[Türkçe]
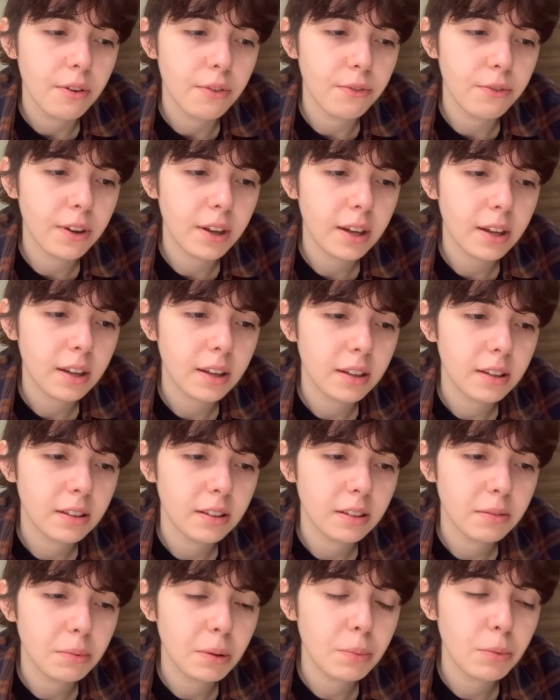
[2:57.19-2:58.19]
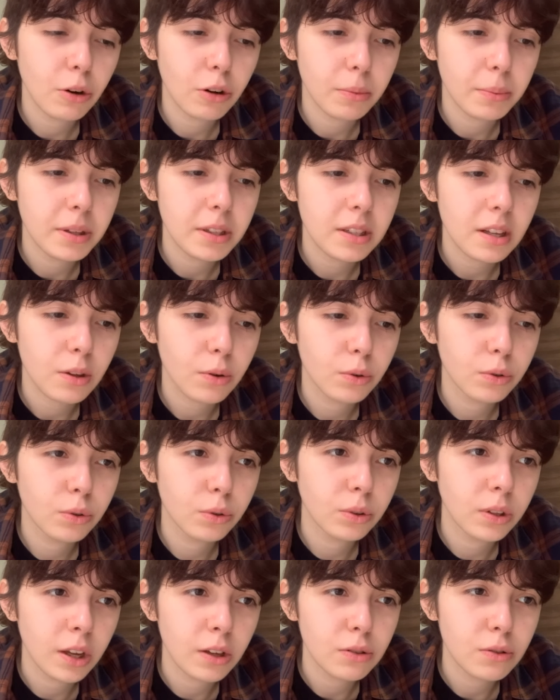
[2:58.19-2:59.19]
Ve bilmiyorum insan
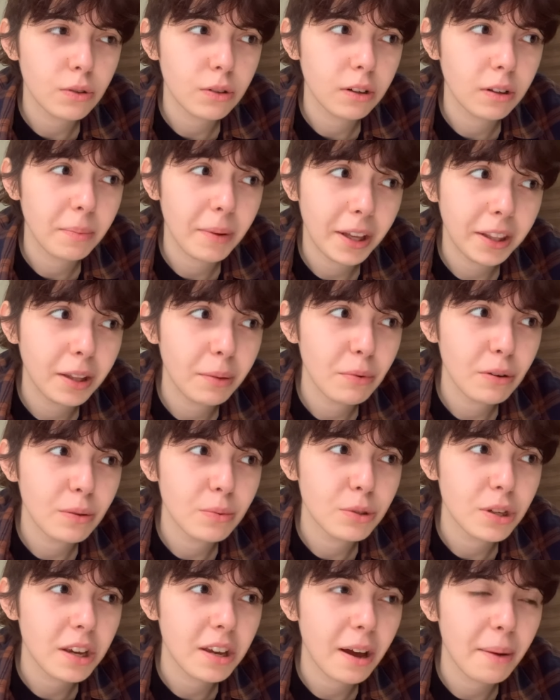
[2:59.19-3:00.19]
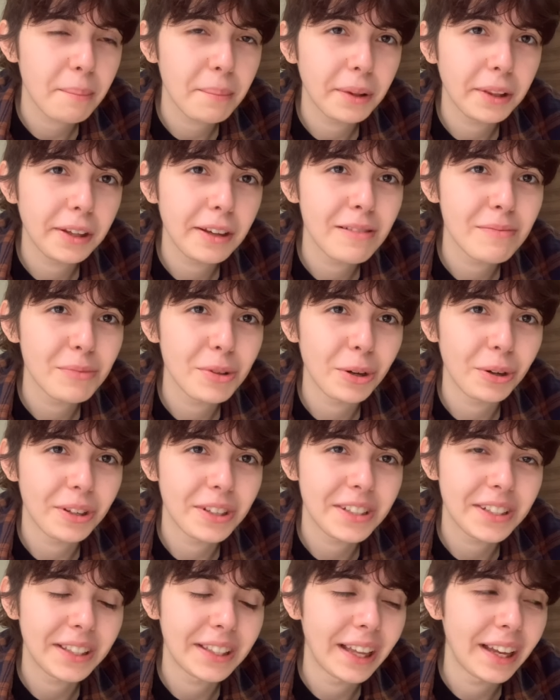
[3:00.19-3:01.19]
okuduktan sonra ben de böyle bir şey yapmalıyım diyor
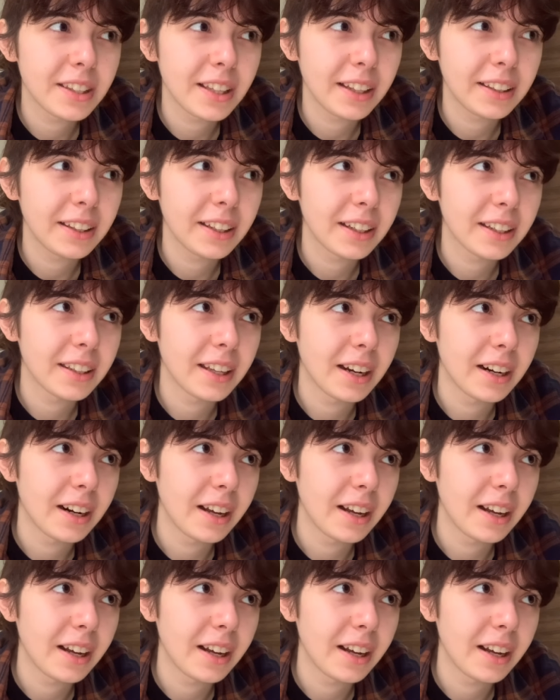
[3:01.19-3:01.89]
içinden. Yani ne kadar